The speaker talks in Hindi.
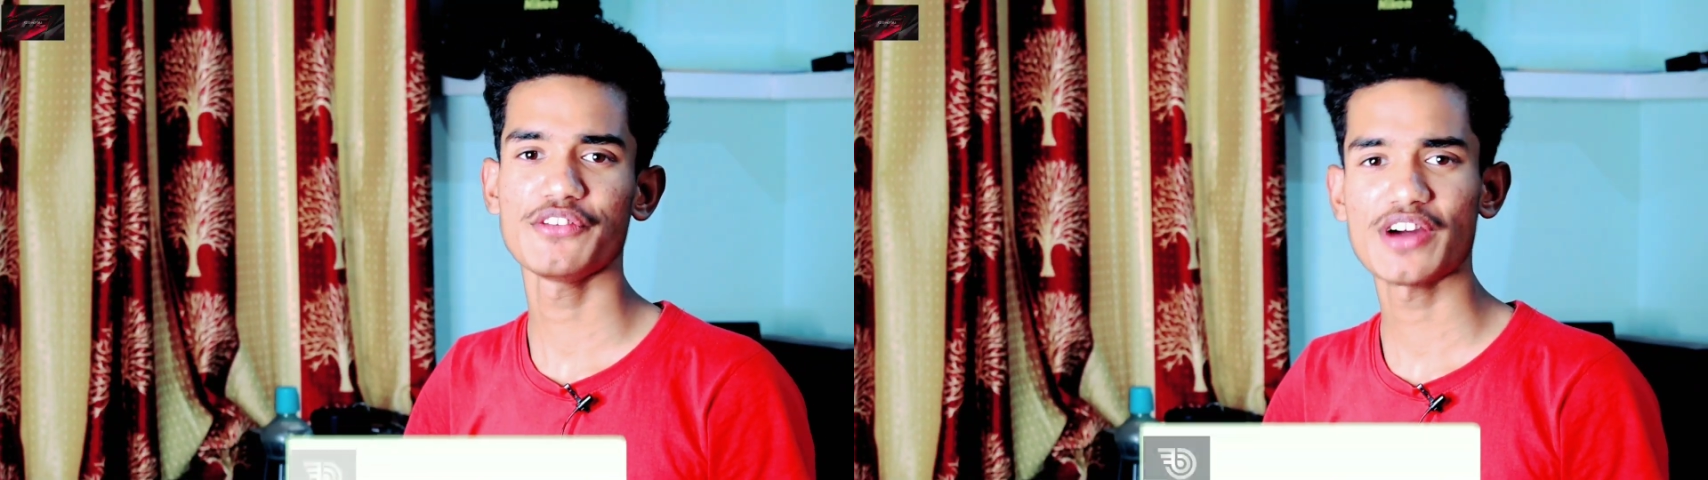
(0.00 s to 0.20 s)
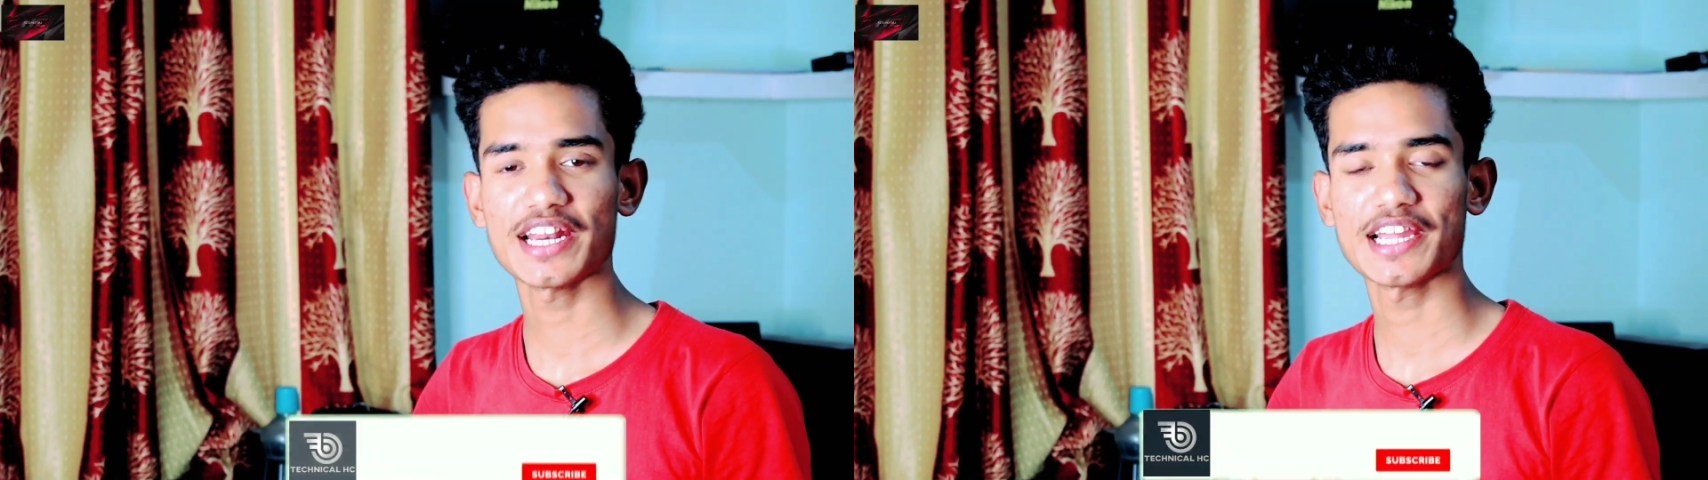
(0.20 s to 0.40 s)

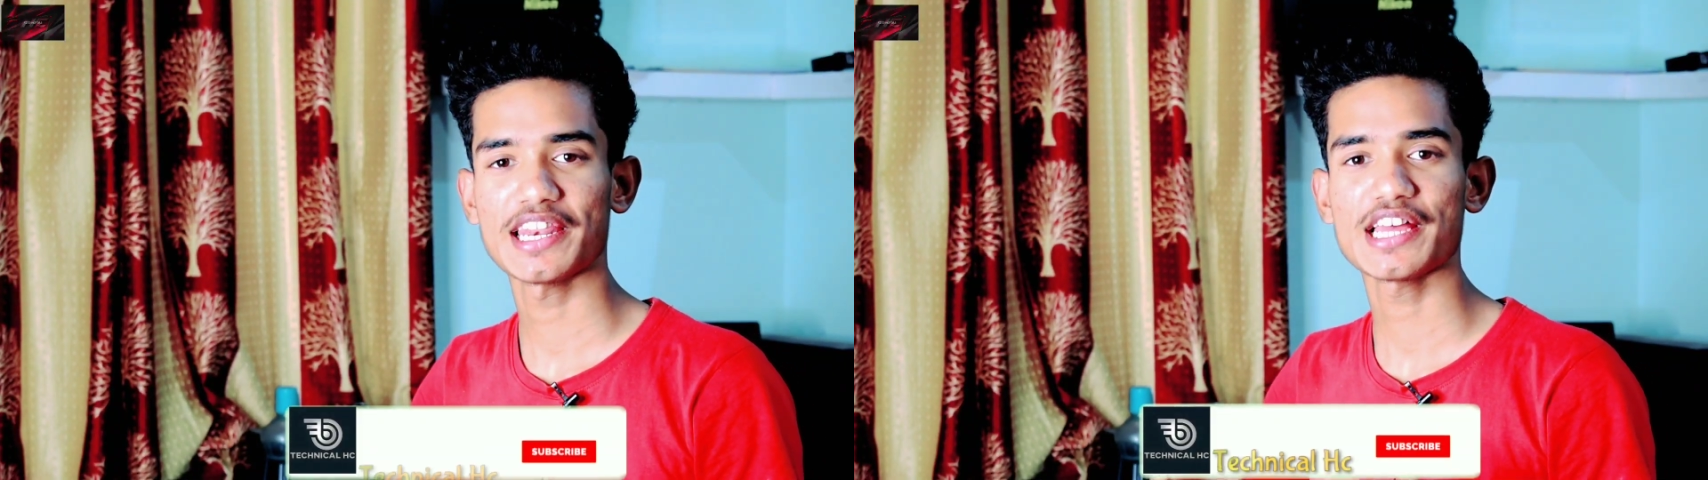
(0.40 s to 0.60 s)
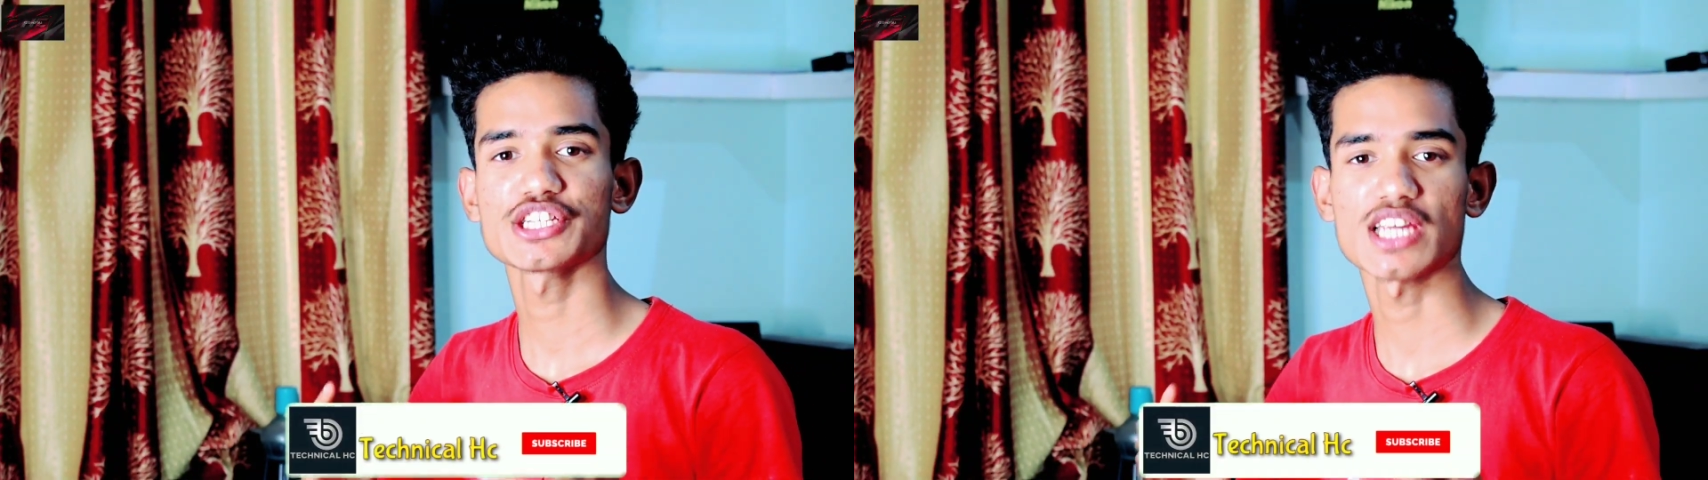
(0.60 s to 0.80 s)
फ्री फायर
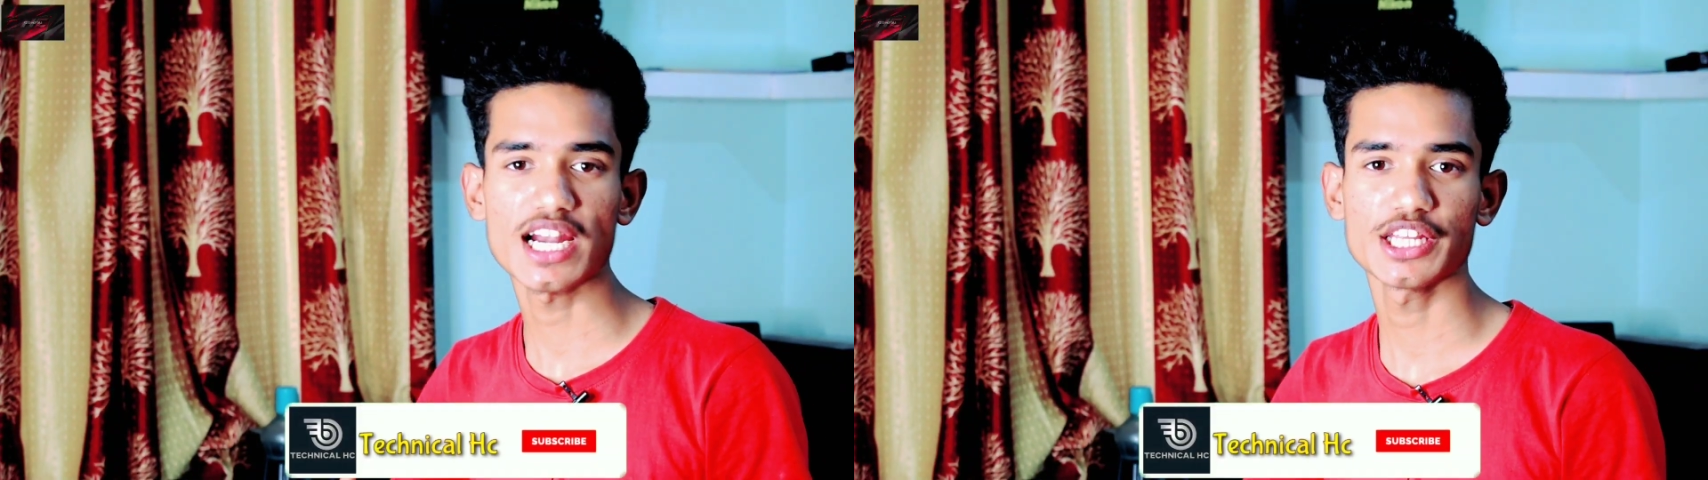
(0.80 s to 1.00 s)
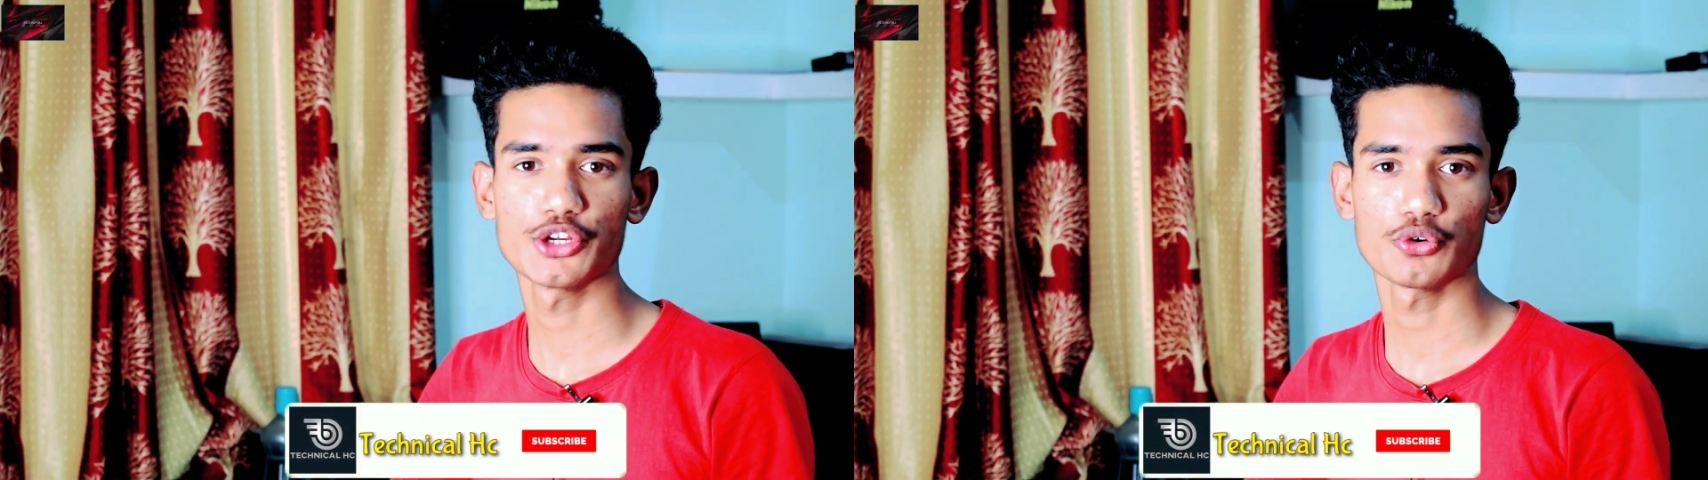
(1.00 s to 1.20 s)
खेलना
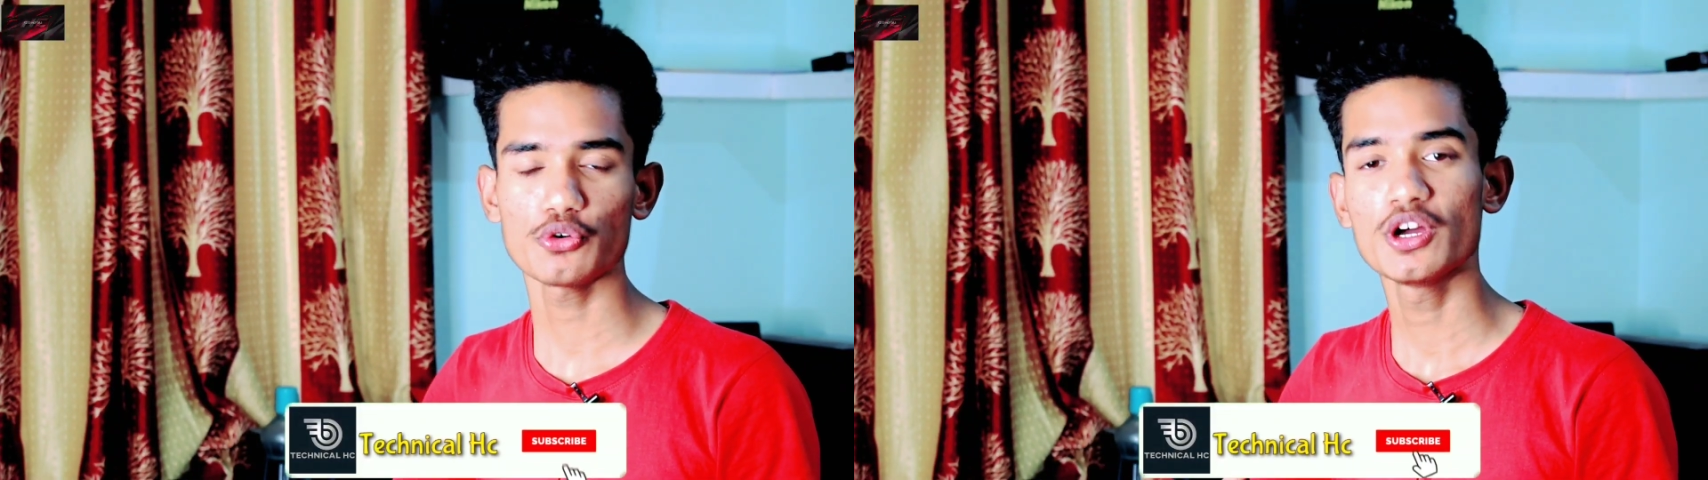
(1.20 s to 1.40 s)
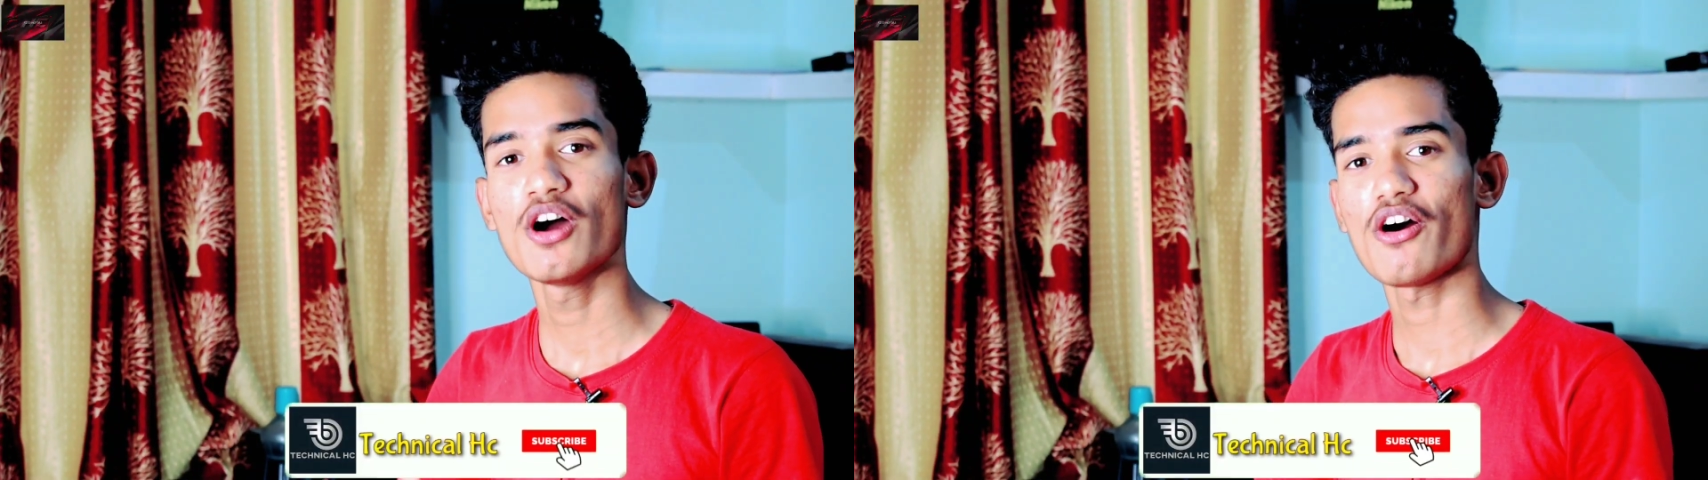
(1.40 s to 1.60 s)
स्टार्ट किए
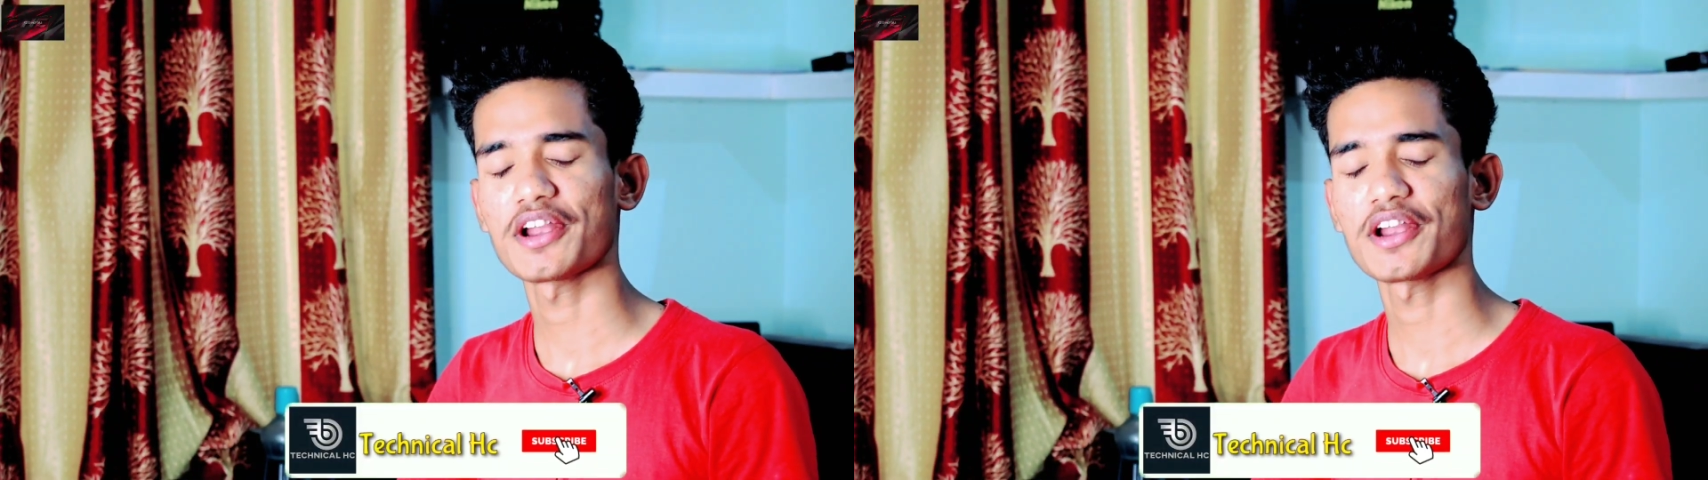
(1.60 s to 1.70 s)
हो